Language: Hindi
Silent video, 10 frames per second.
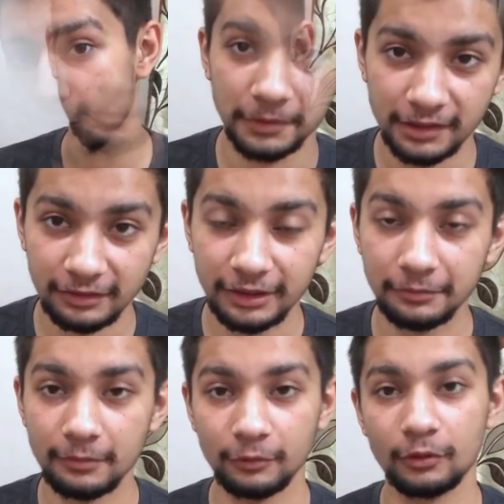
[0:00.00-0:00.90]
करूँ पर्सनली
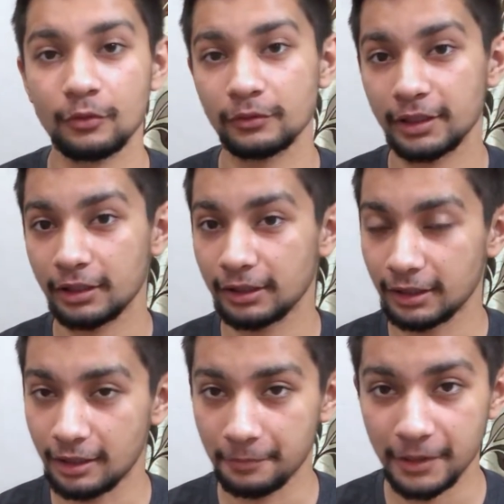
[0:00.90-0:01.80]
मैं बोल रहा हूँ कि
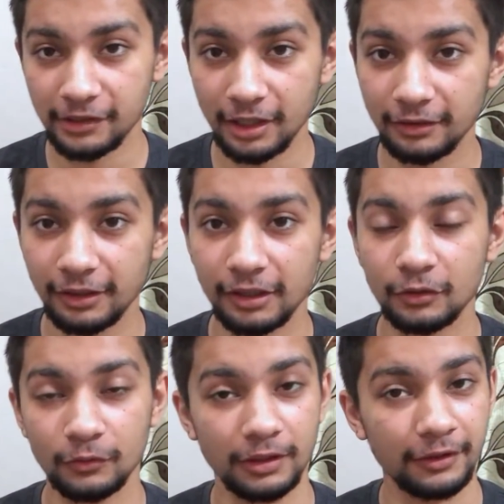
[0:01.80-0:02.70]
अपाचे आर टी आर
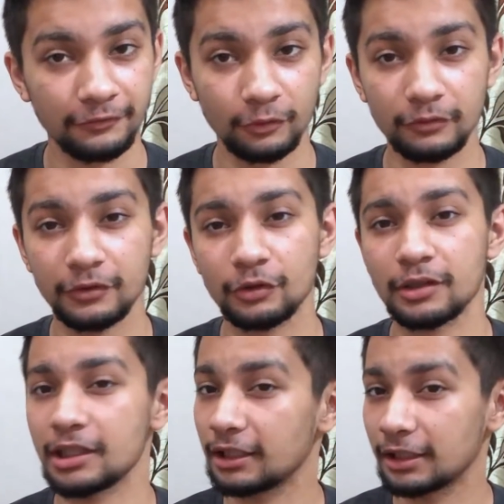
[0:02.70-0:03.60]
टू हंड्रेड फोर वी जो है
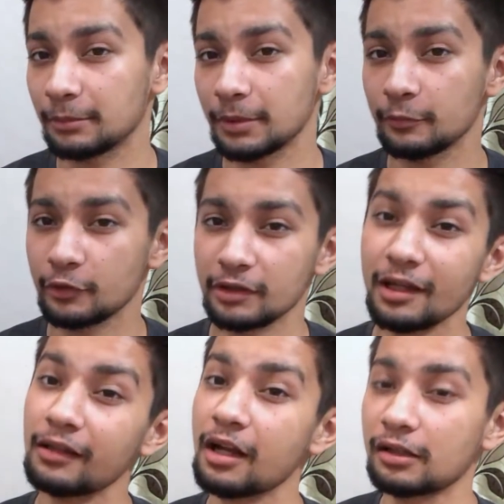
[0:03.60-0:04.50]
चलने में मुझे
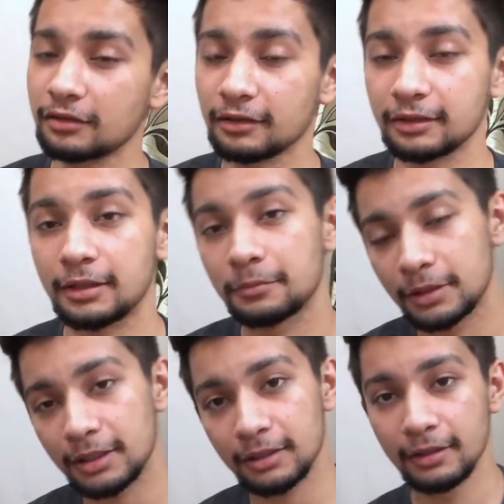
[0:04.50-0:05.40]
ज़्यादा अच्छी लगती है
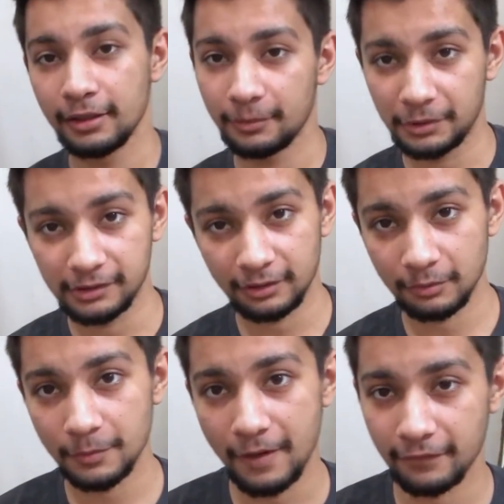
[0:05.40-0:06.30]
भले पल्सर
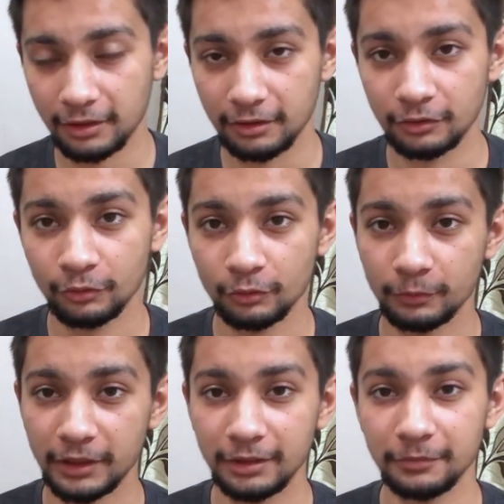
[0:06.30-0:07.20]
में पावर दो
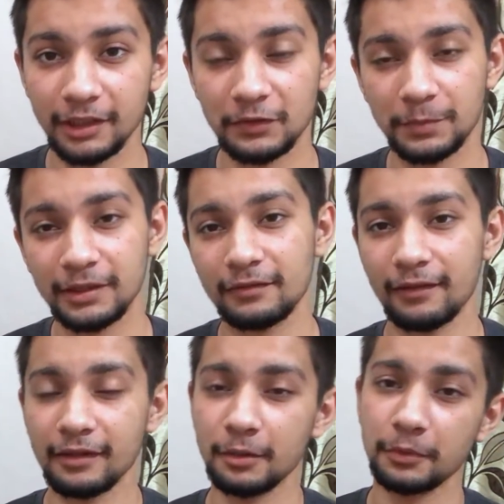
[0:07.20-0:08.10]
तीन बी एच पी की
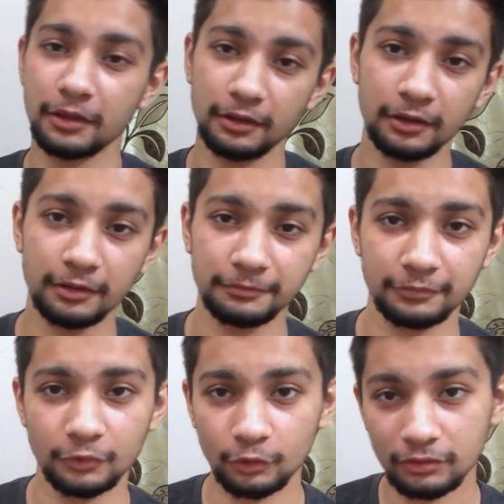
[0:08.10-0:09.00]
ज़्यादा है पर
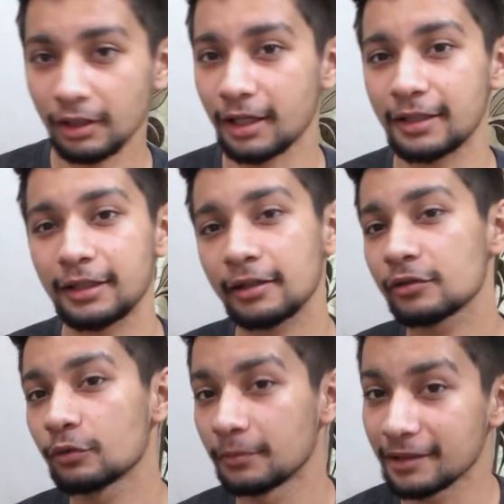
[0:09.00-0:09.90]
जो चलाने का
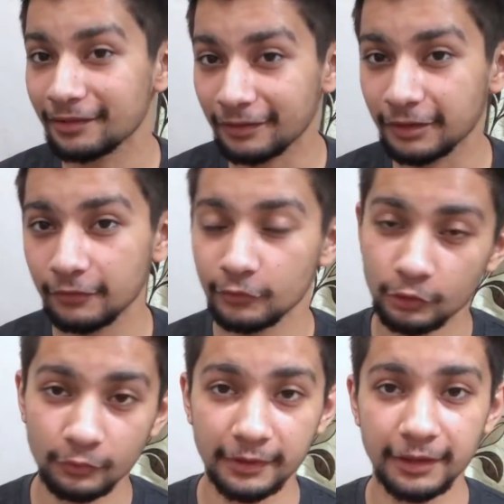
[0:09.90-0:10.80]
जो मज़ा आता है वो
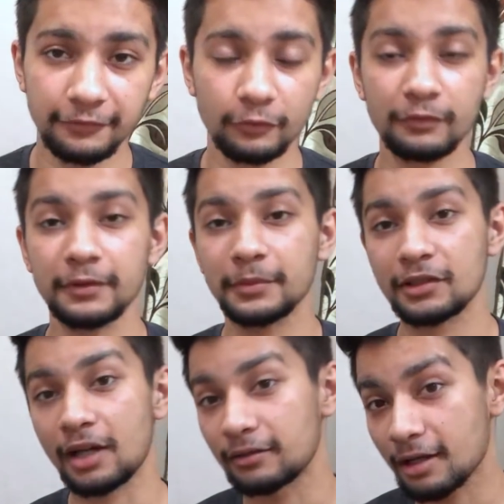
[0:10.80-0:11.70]
टू हंड्रेड फोर वी में
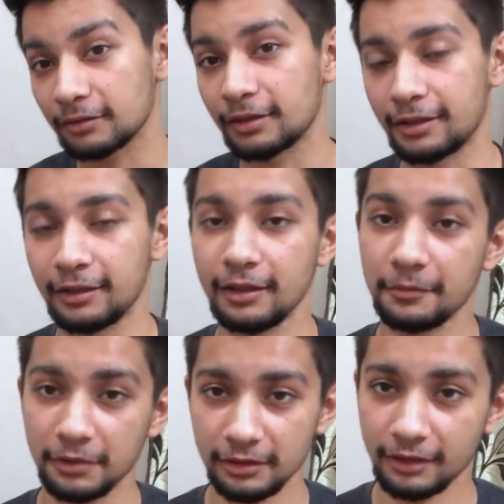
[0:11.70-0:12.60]
ज़्यादा आता है
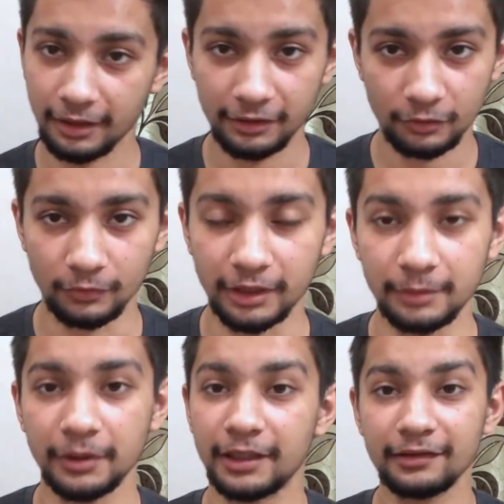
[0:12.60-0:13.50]
पल्सर एन एस टू
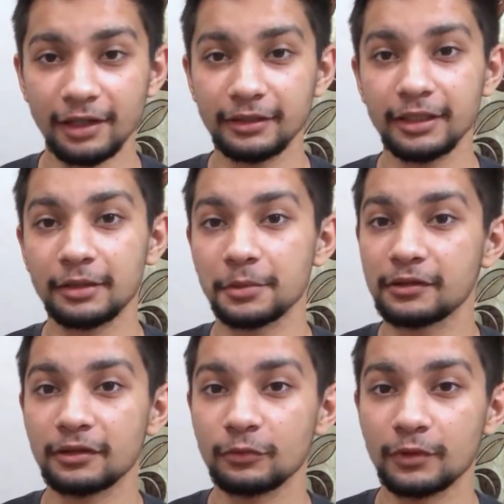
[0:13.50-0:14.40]
हंड्रेड में ऐसा नहीं है कि
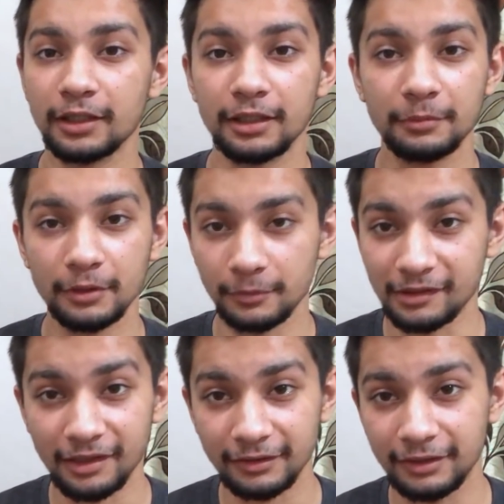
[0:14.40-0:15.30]
पल्सर टू हंड्रेड में
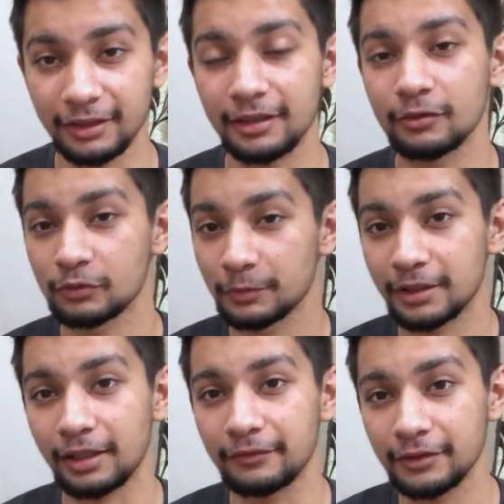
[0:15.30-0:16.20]
मज़ा नहीं है या उसमें
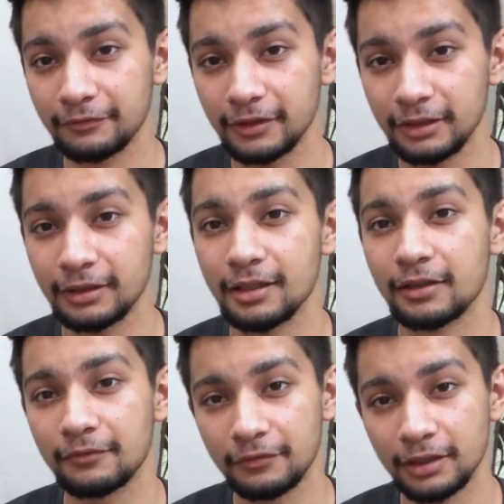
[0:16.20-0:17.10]
ड्राइविंग फील नहीं है
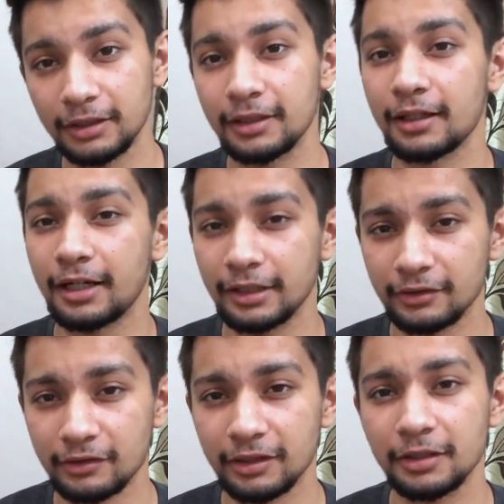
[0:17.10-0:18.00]
कम्फर्ट नहीं है राइडिंग
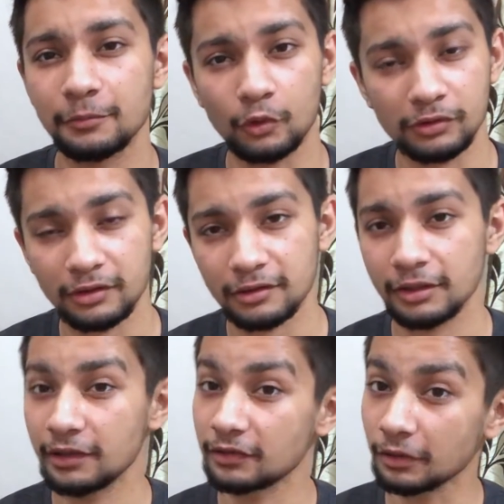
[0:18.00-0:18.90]
अच्छी नहीं है पॉस्चर अच्छा
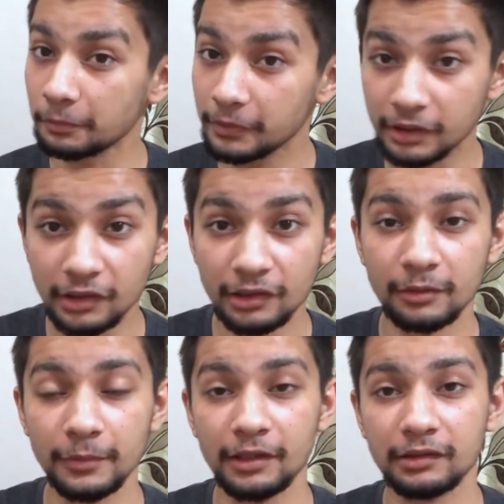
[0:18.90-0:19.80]
नहीं है सभी
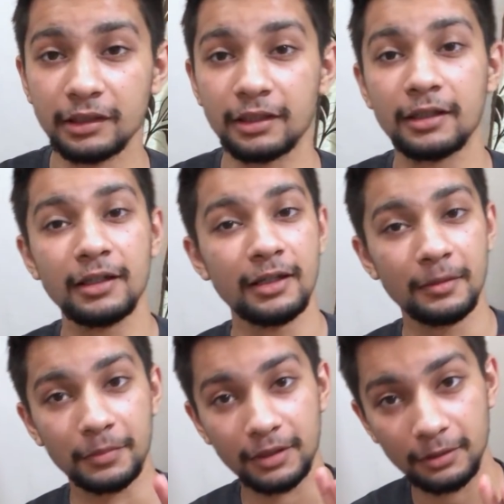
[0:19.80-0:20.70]
चीज़ें बेस्ट है
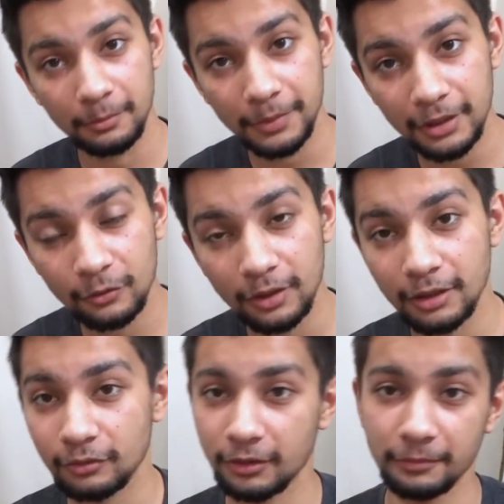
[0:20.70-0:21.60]
पर कंपेयर हो रहा है
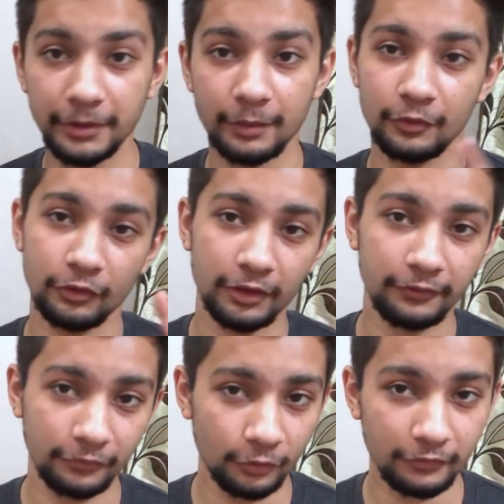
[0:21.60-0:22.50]
तो कंपेयर में जो है
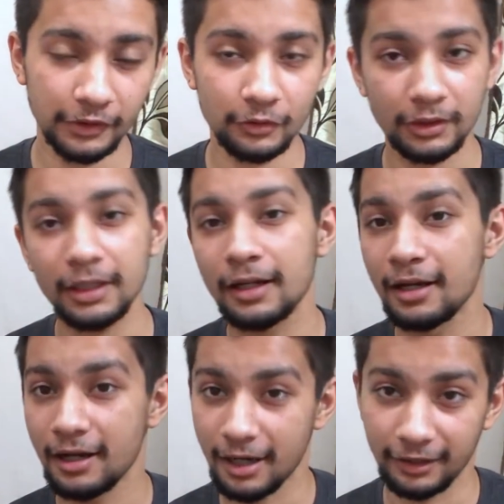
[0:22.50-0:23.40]
फोर वी जो है
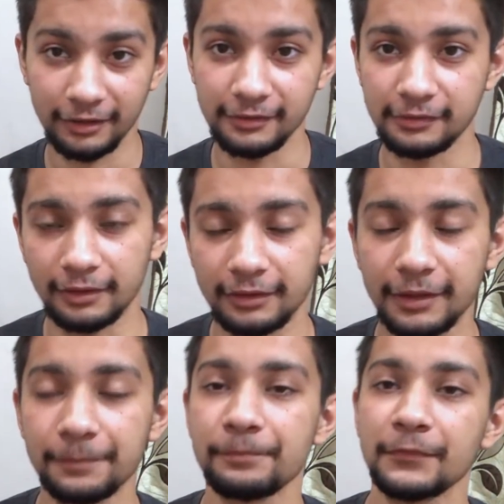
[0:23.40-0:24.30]
आगे निकल जाती है